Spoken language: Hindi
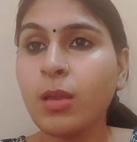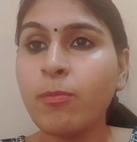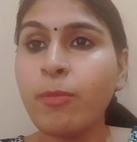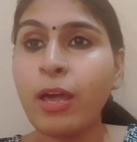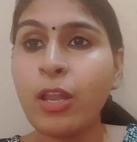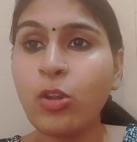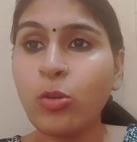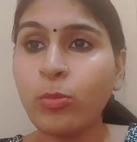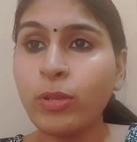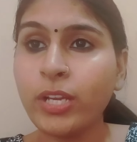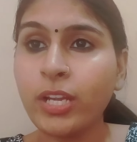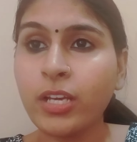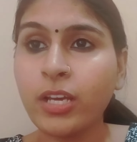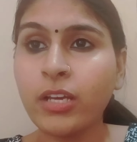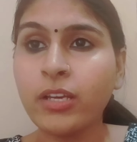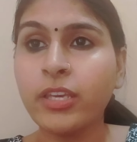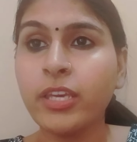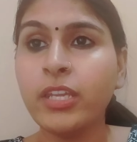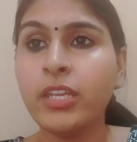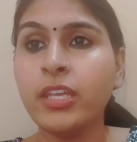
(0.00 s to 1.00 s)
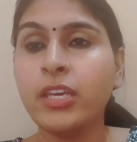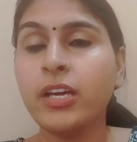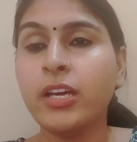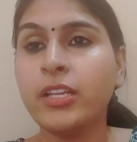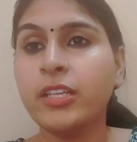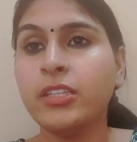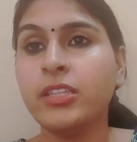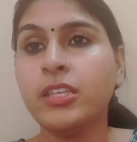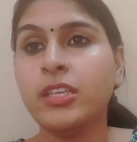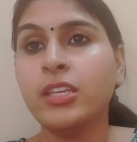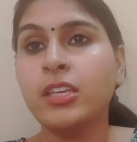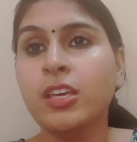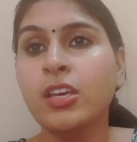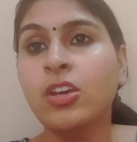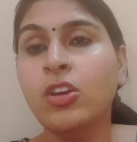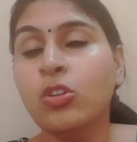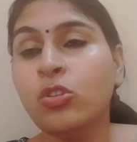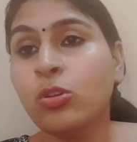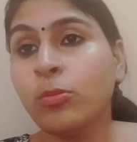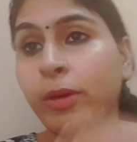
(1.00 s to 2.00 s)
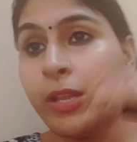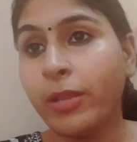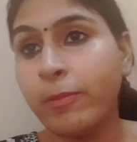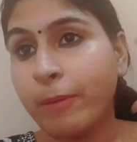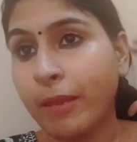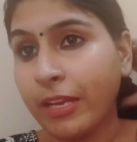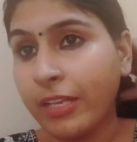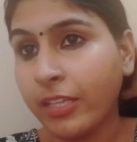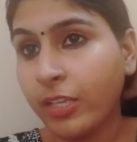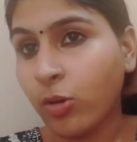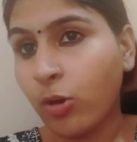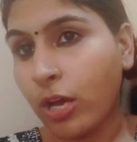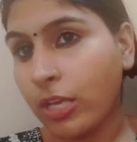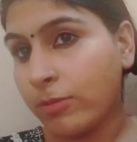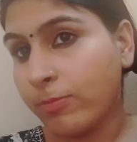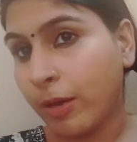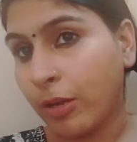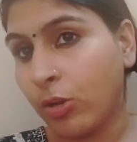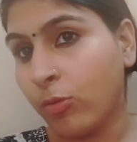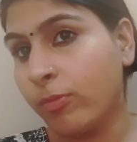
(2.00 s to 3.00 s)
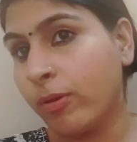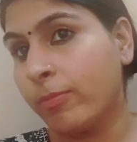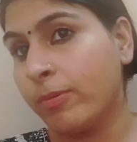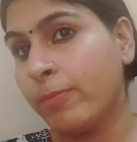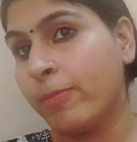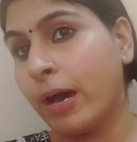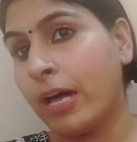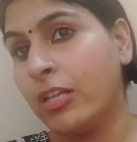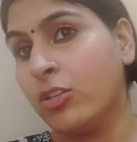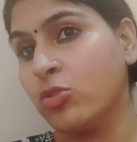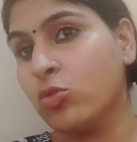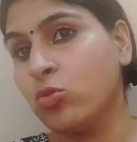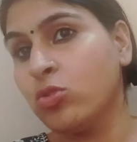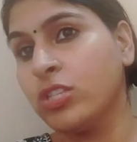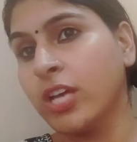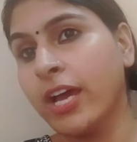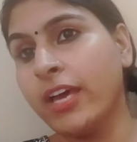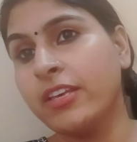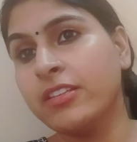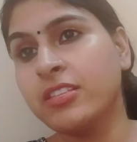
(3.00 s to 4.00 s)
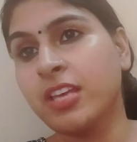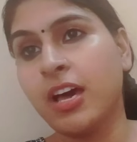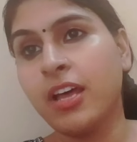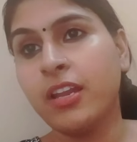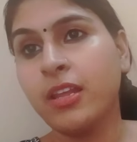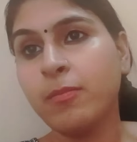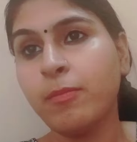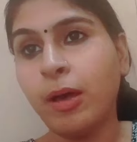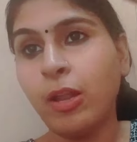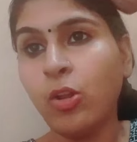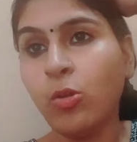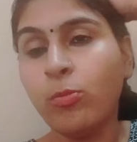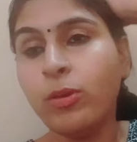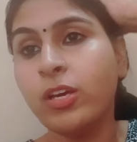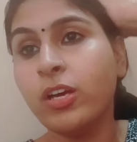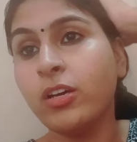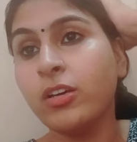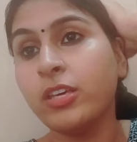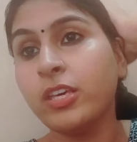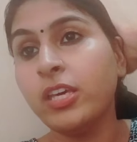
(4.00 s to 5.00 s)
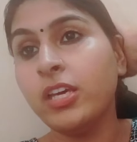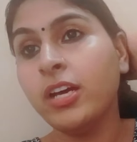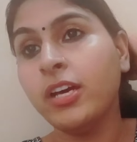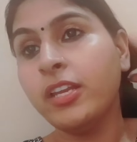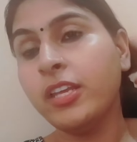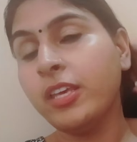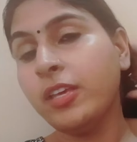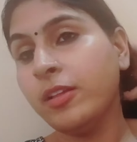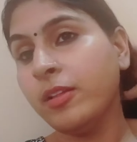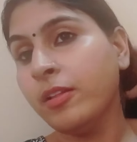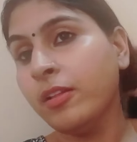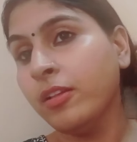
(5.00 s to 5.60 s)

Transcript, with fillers: बालों में ना कंघी नहीं करी थी तो मैंने पहले देखो आज बालों में अभी बाल सुलझाए सारे बालों में कंघी करी